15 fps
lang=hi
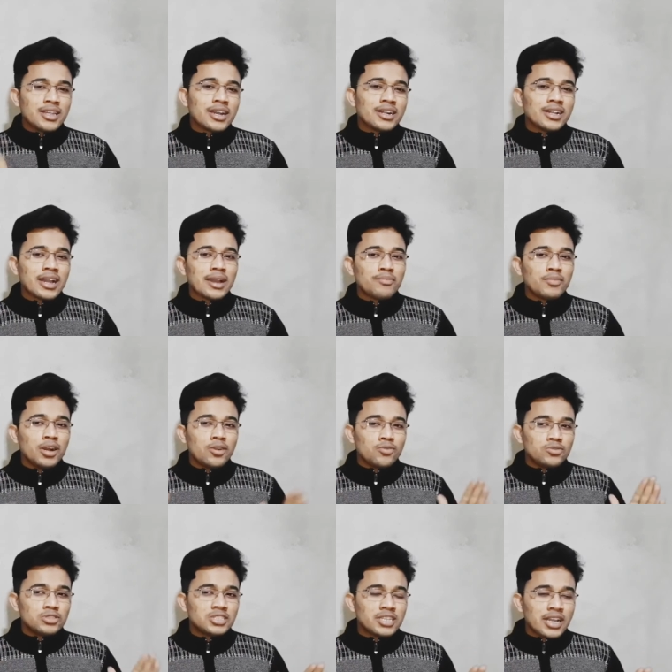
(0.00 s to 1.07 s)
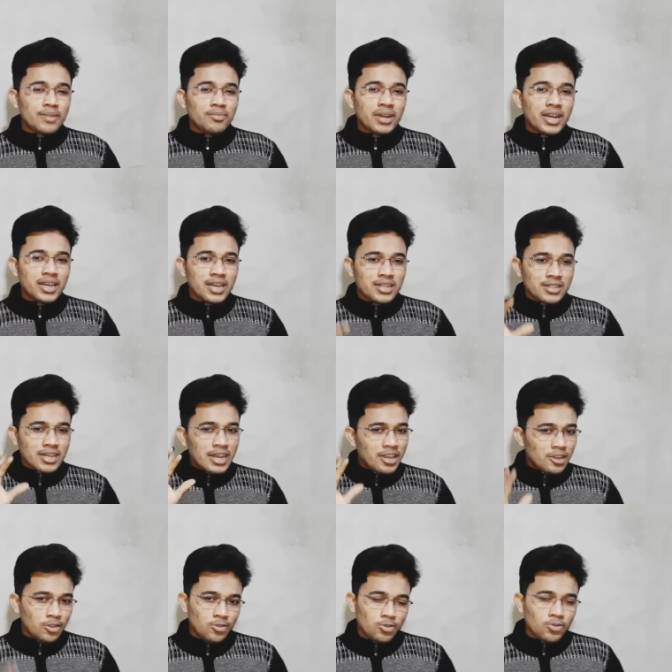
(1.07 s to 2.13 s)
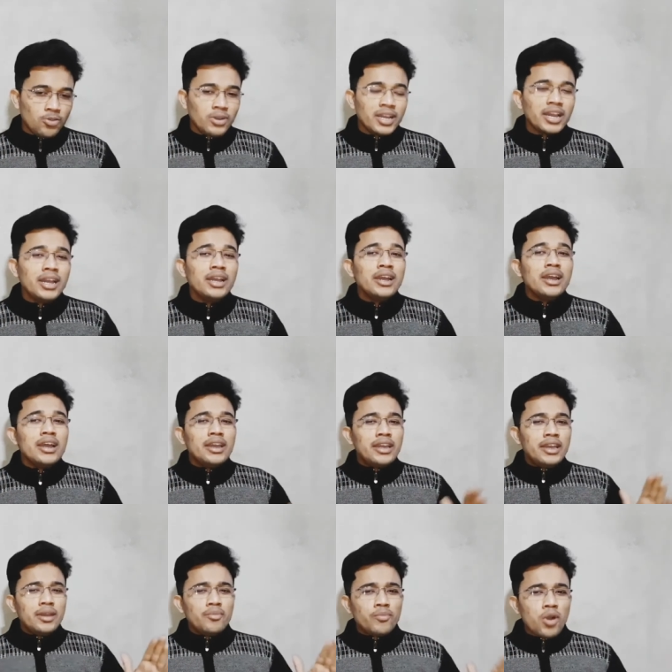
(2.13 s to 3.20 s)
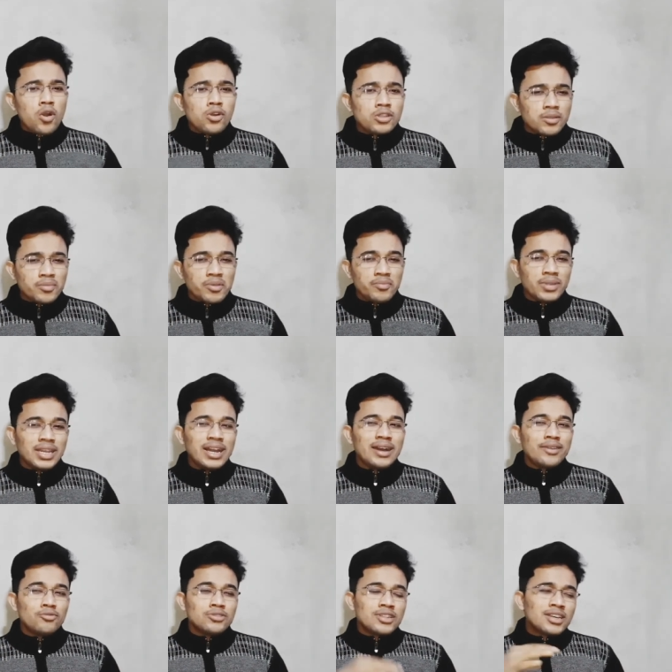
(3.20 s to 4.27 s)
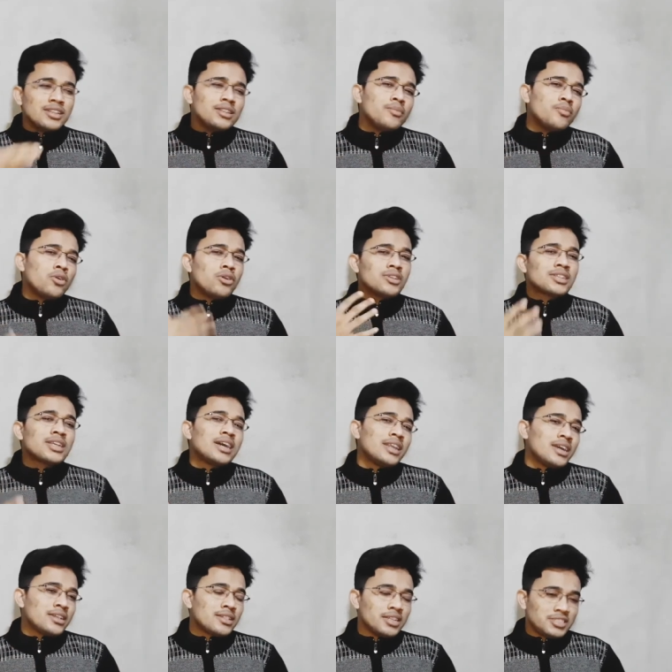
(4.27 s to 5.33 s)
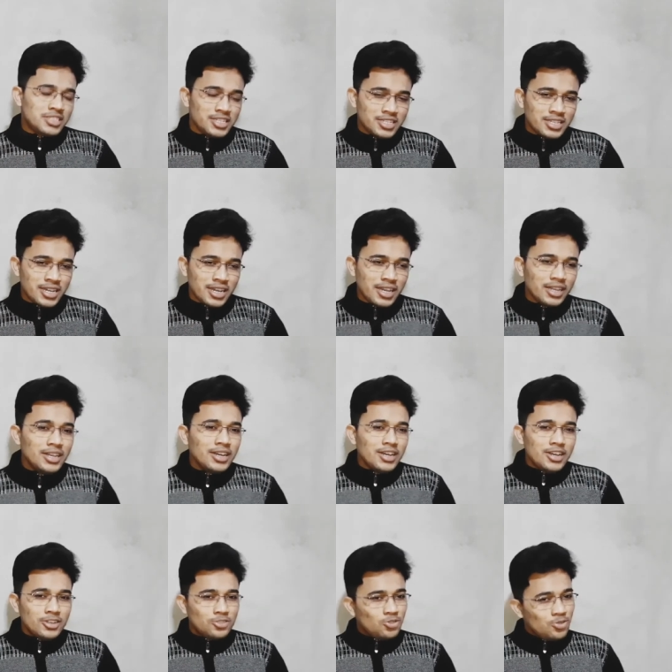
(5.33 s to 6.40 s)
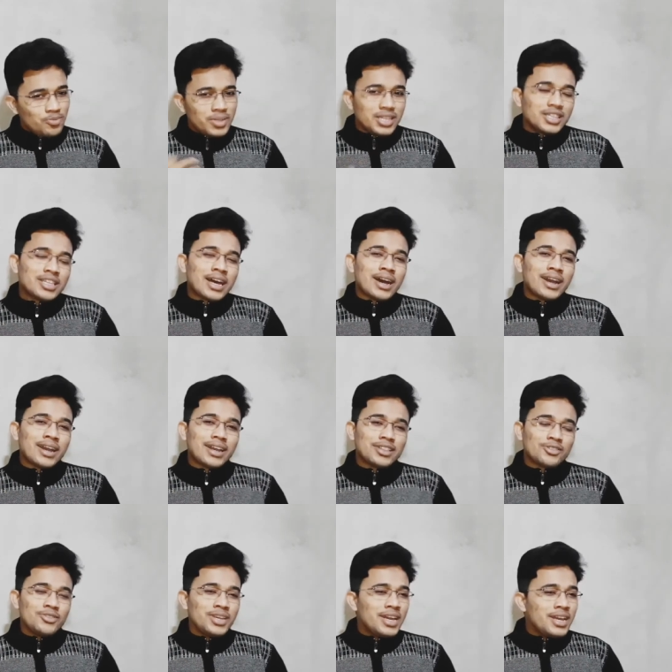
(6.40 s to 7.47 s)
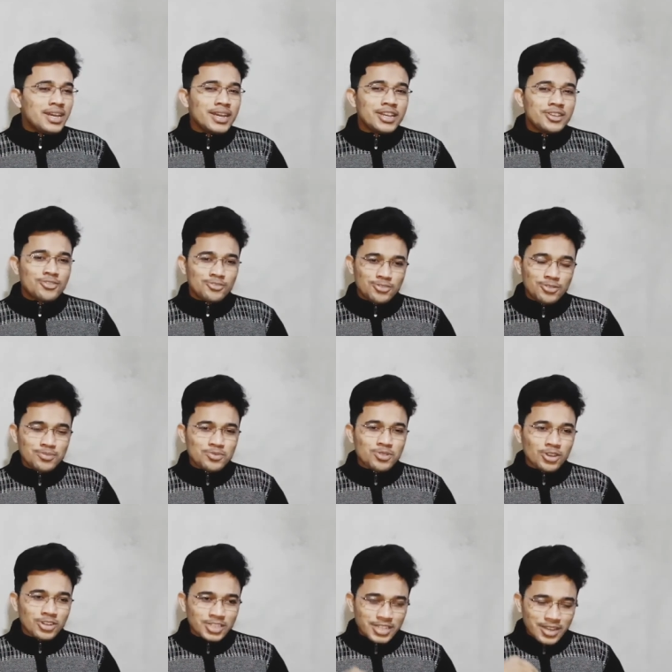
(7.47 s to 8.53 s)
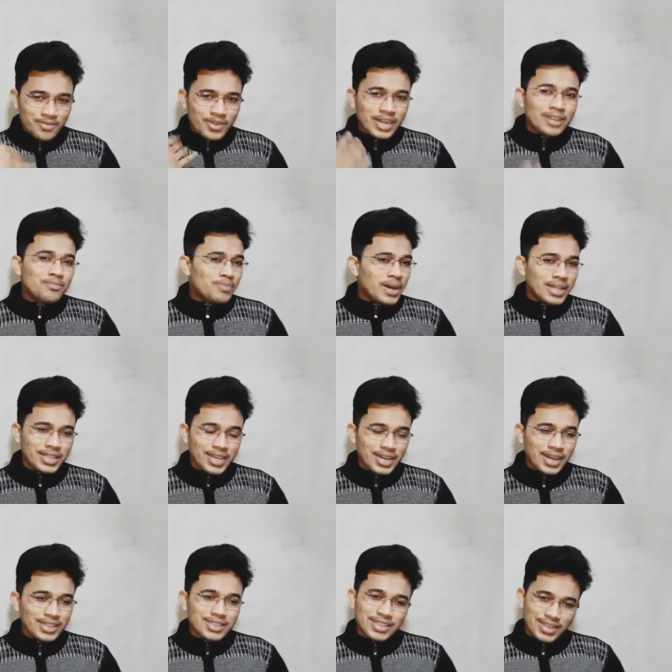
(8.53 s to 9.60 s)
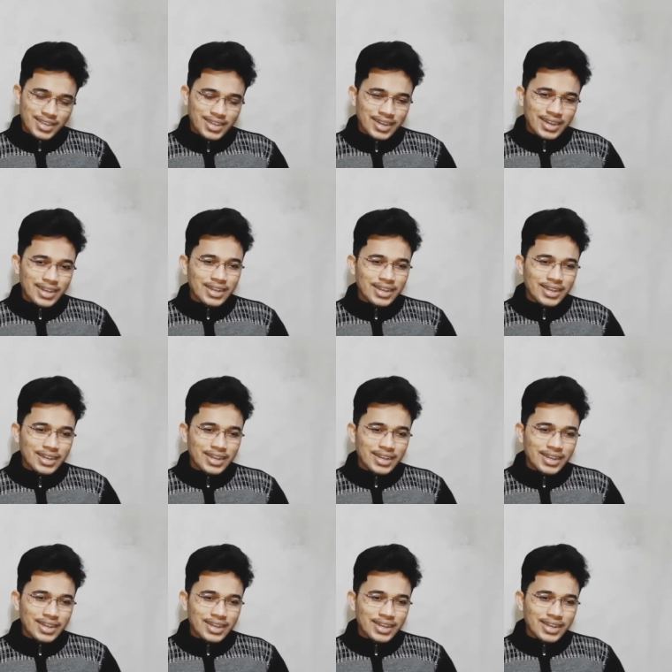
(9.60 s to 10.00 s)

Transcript: है टाइप का उस टाइप का एस का एक लोगो है एक बॉक्स भी मिला है उसके अंदर बहुत सारे ऐसे चीज है जो मिलता है तो ये है यूट्यूब शॉर्ट्स रिवार्ड पाने का तरीका